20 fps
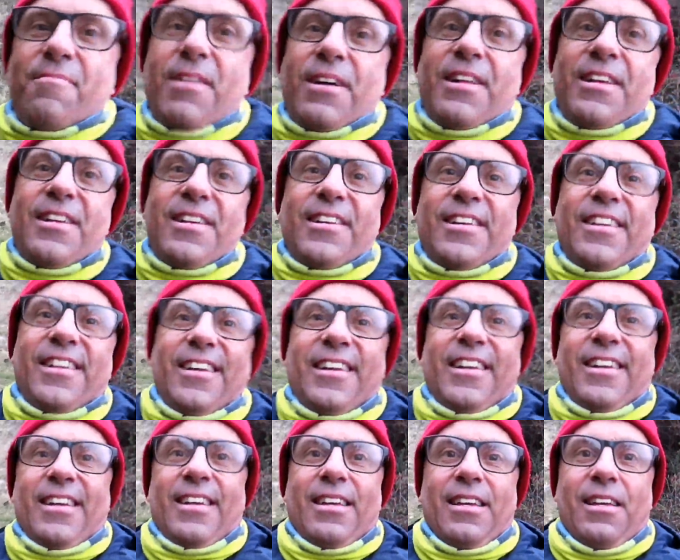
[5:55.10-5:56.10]
¿vale?
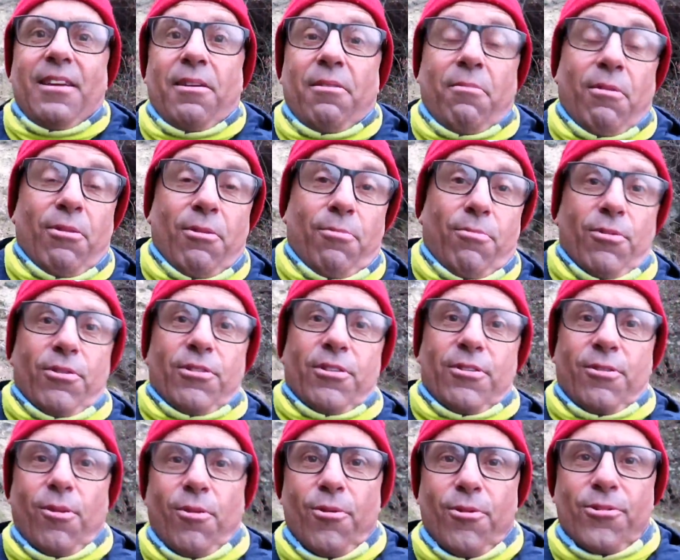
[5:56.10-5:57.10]
Y bueno, pues
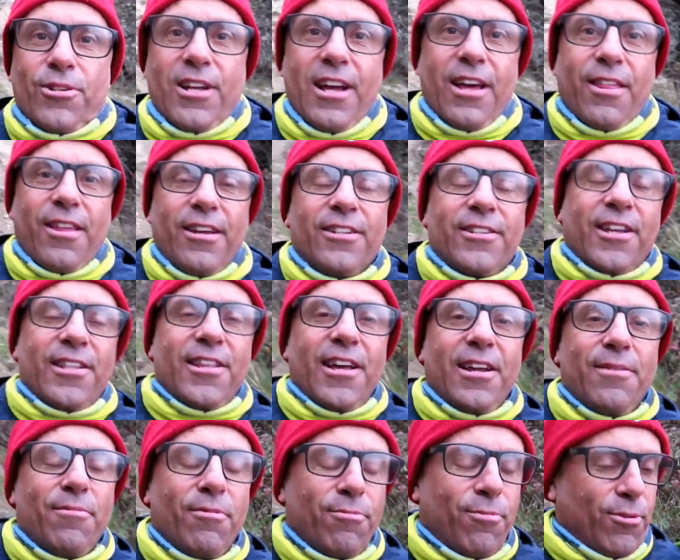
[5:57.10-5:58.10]
todos los que hacéis
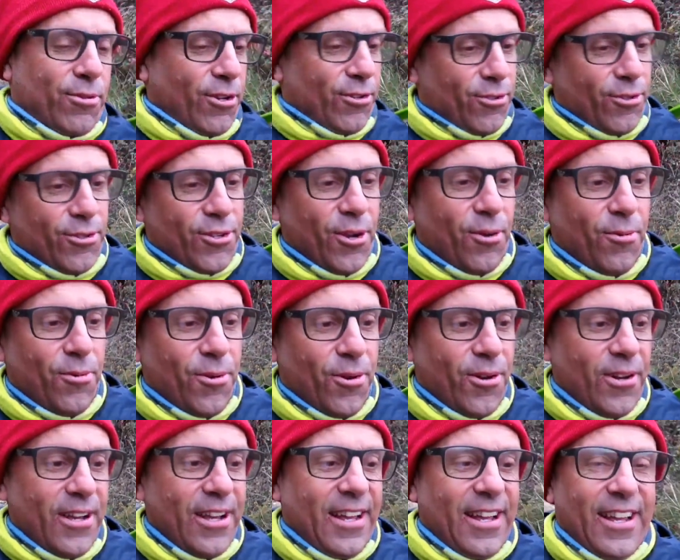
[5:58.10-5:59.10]
senderismo, pues estoy
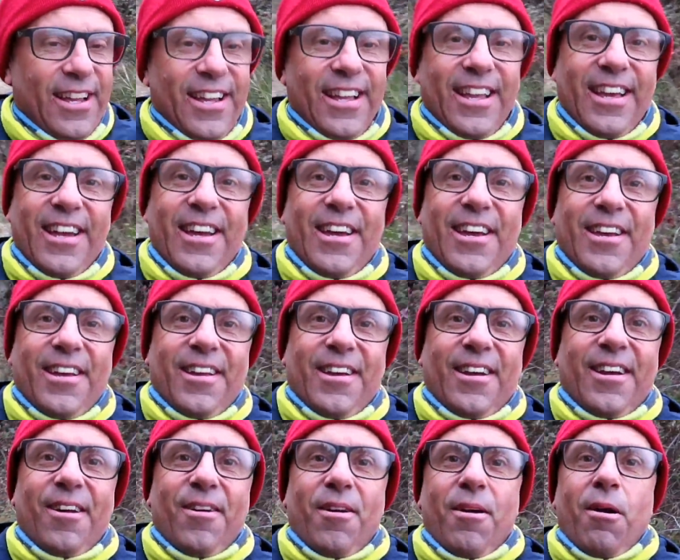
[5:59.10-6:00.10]
seguro que,
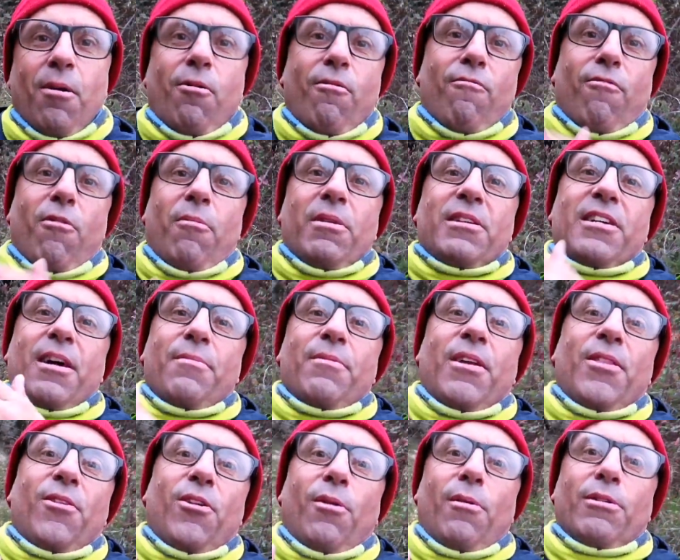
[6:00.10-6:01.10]
conforme vais
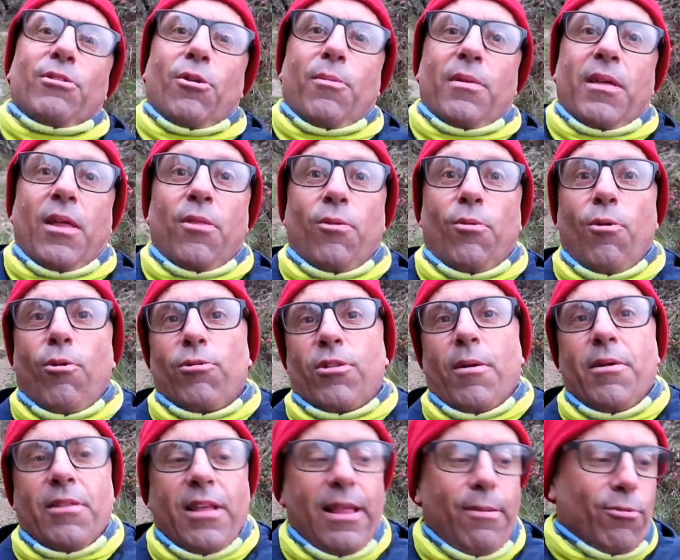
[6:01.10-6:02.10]
caminando lo vais tropezando. Luego
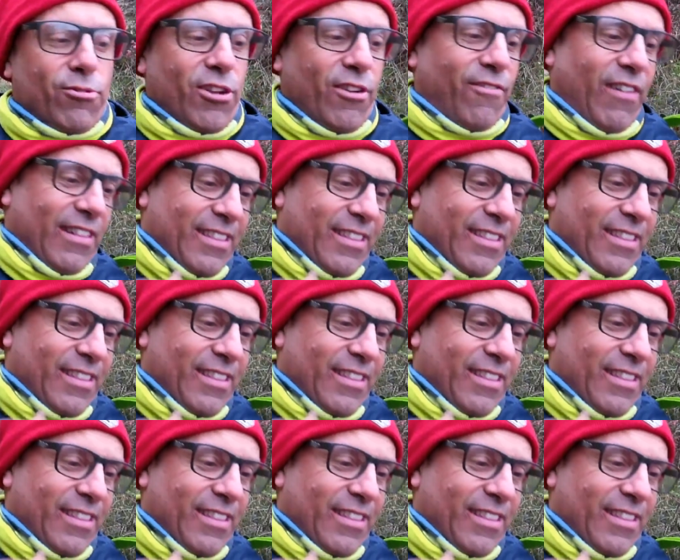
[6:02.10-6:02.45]
también tenemos el